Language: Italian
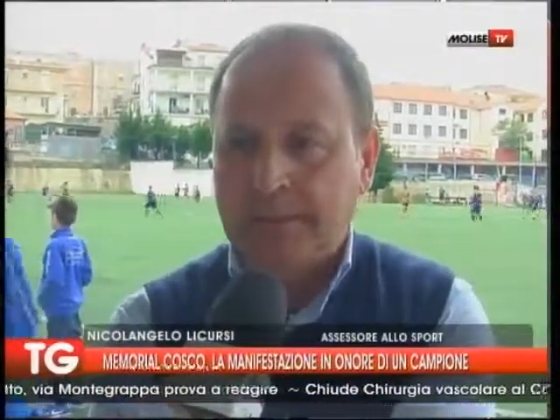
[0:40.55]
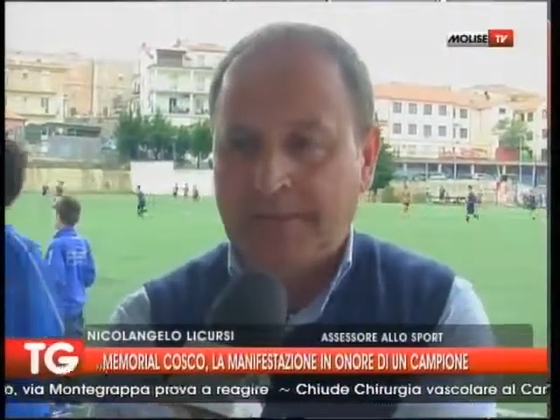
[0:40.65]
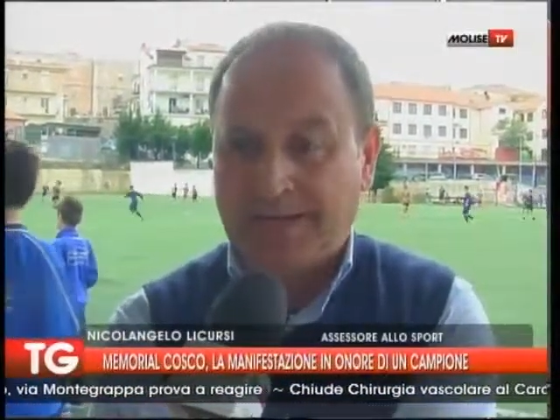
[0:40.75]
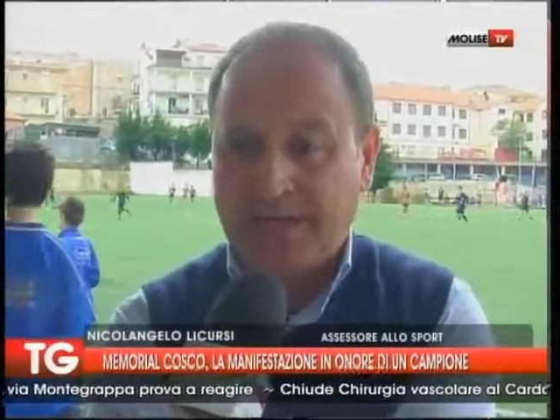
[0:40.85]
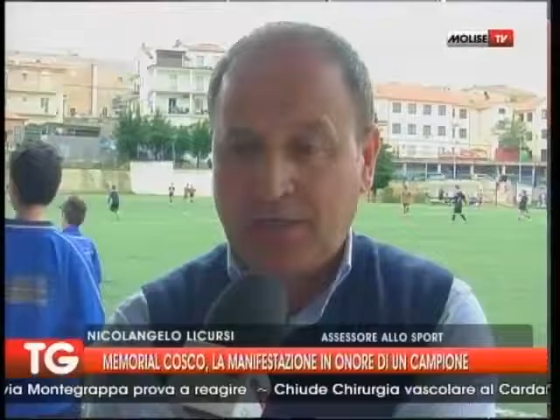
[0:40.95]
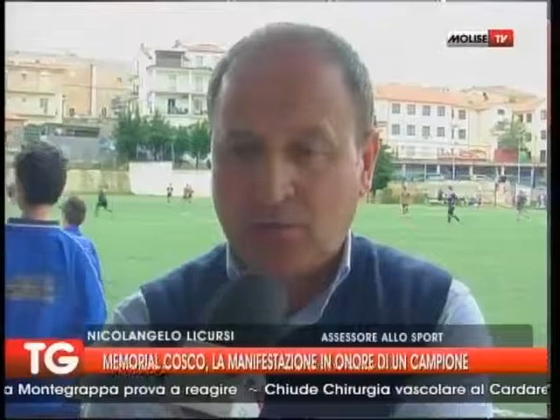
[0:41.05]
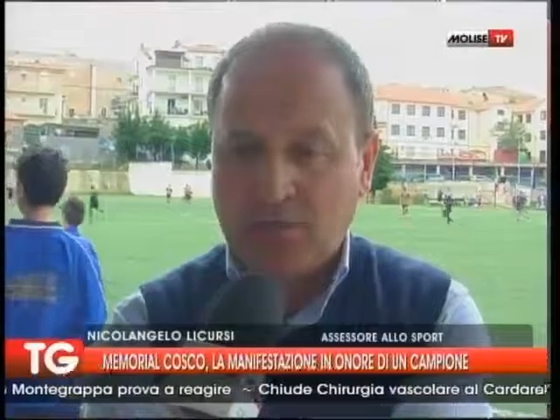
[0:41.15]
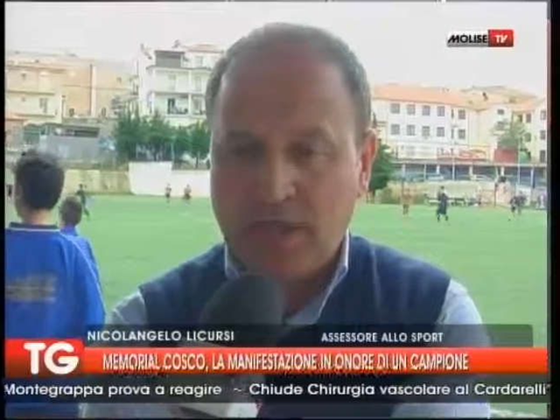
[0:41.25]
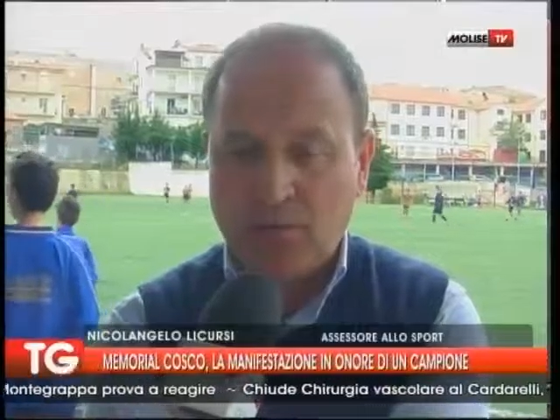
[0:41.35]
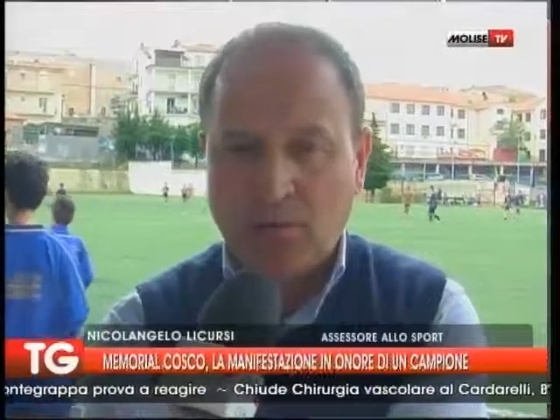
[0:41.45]
perché
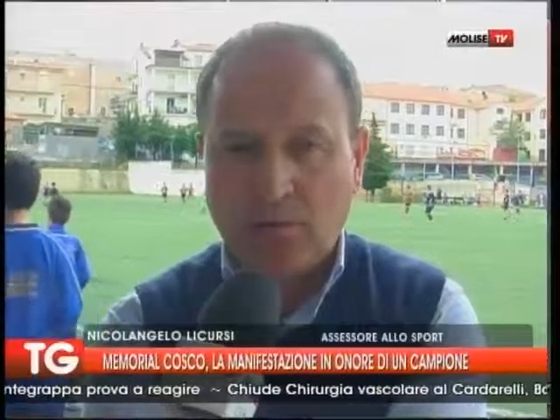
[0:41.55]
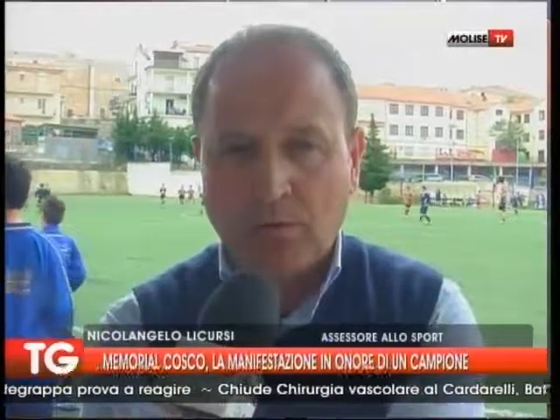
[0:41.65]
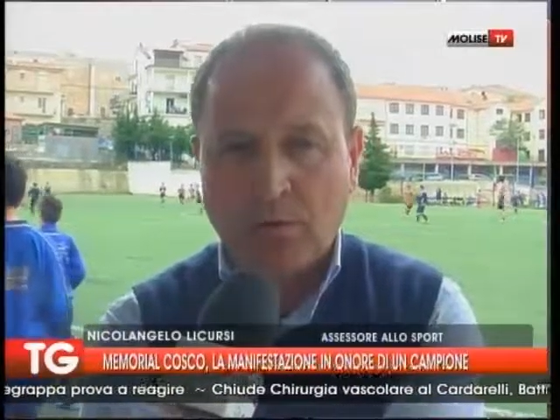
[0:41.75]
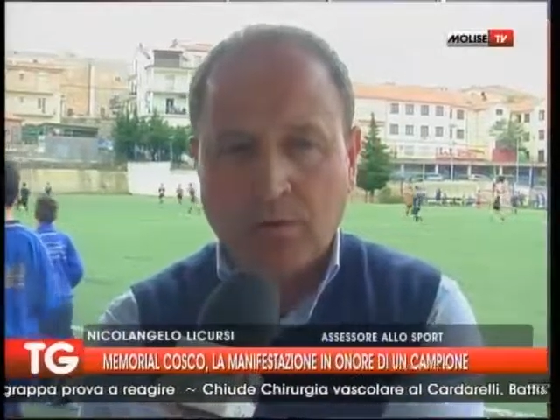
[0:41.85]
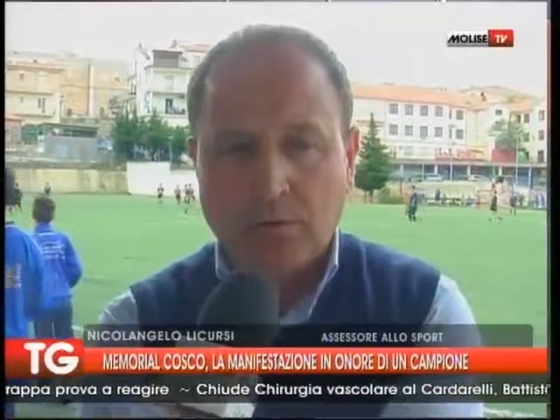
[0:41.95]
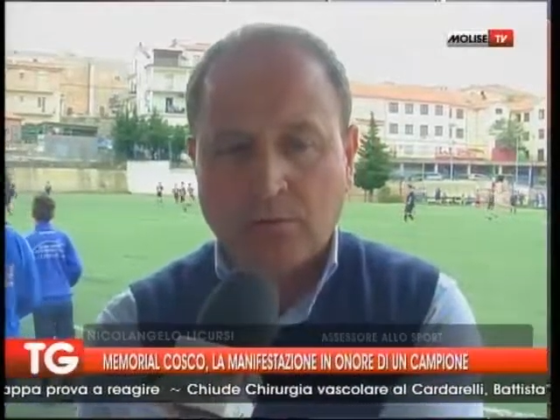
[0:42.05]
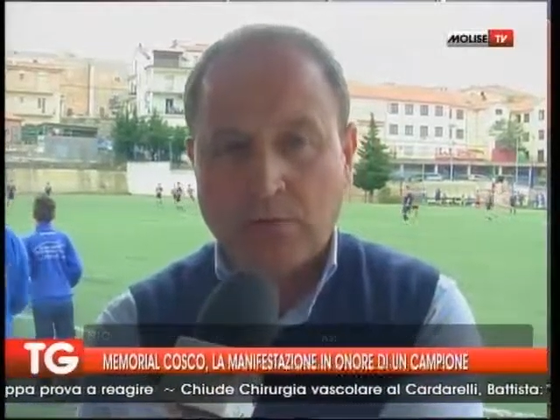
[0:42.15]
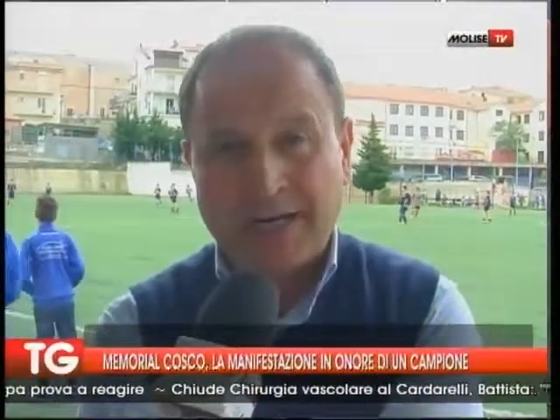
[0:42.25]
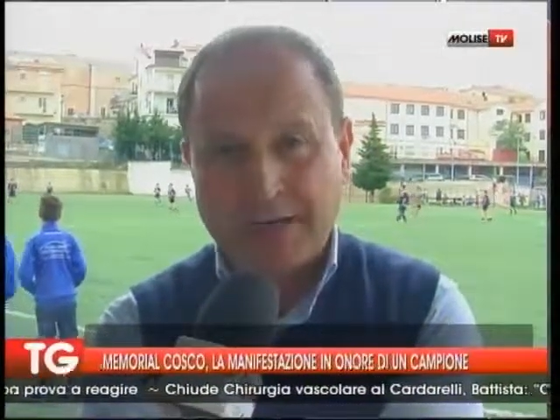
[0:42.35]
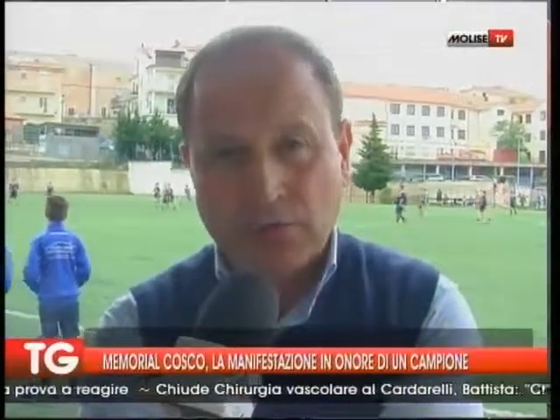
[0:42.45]
ricordiamo
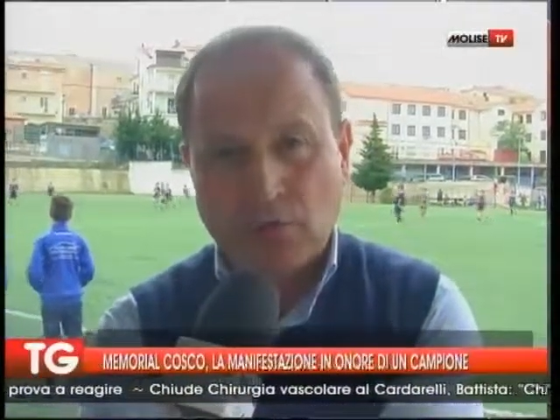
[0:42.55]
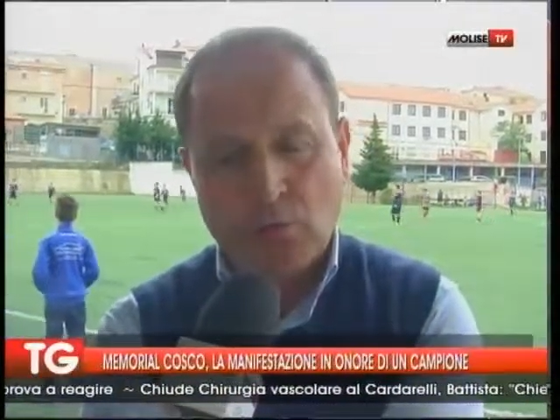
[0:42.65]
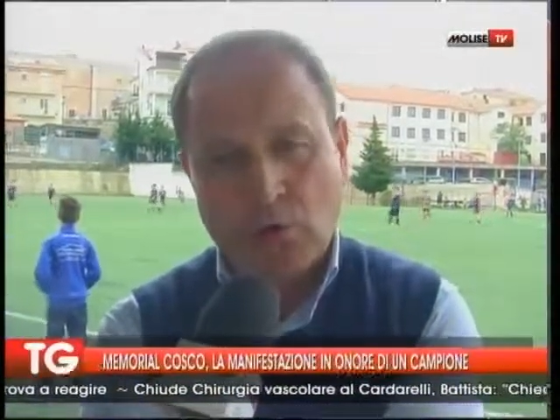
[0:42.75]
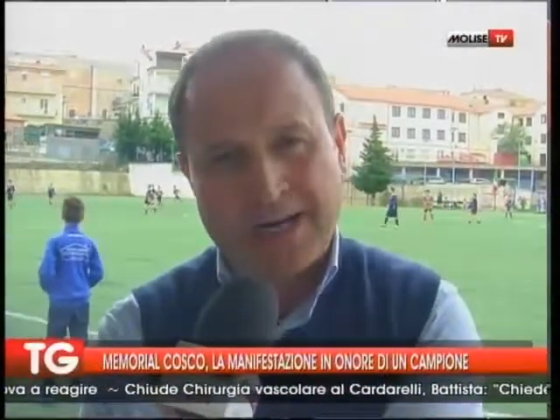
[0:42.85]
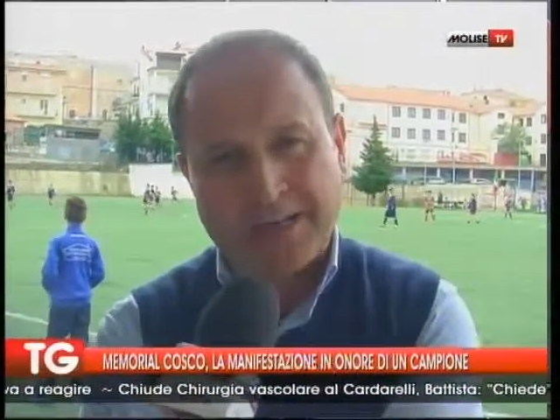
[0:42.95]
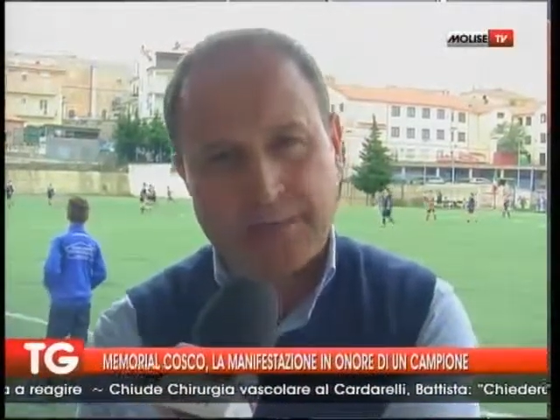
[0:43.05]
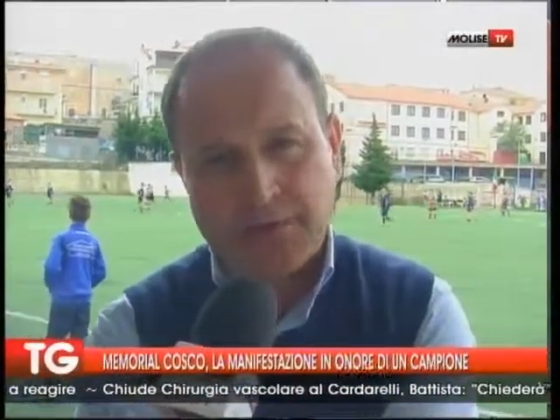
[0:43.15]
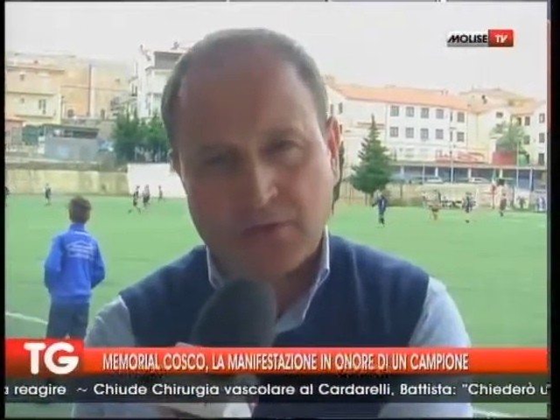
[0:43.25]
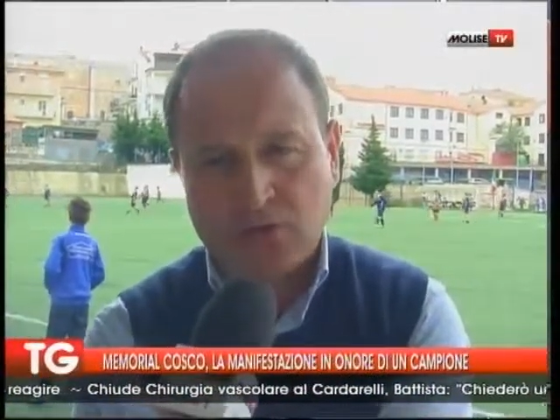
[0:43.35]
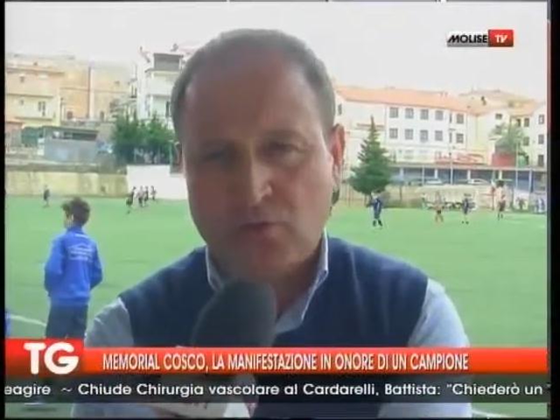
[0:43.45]
un grande uomo, una grande
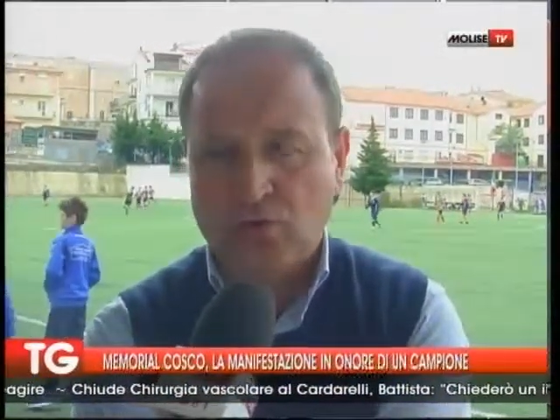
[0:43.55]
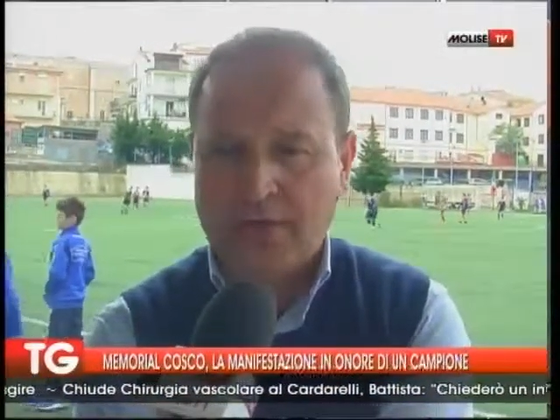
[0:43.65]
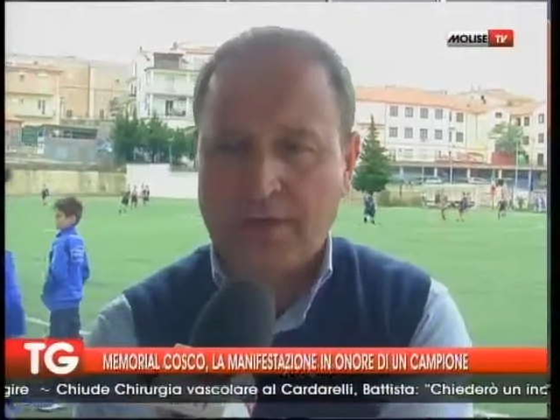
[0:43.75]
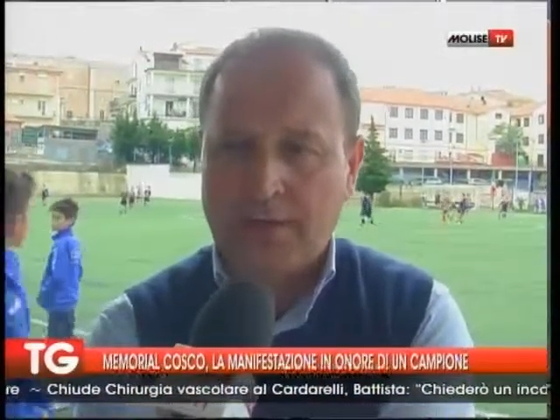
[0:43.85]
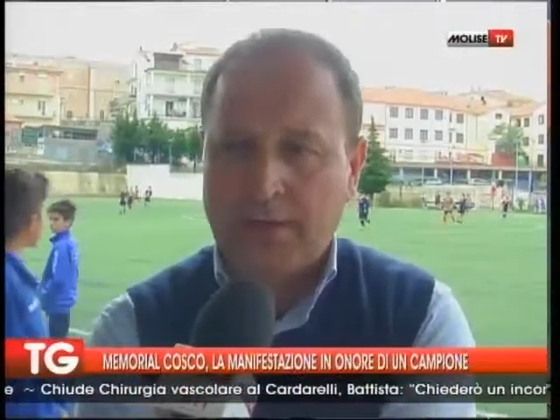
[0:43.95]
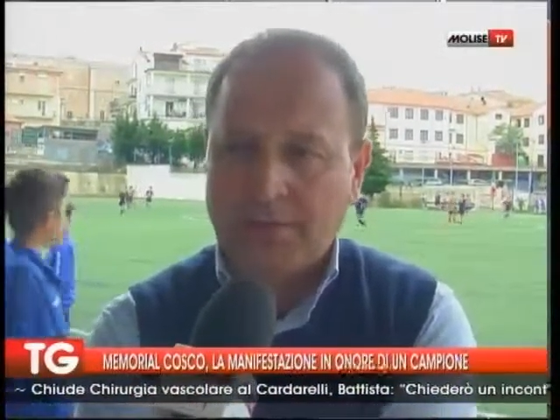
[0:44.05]
persona,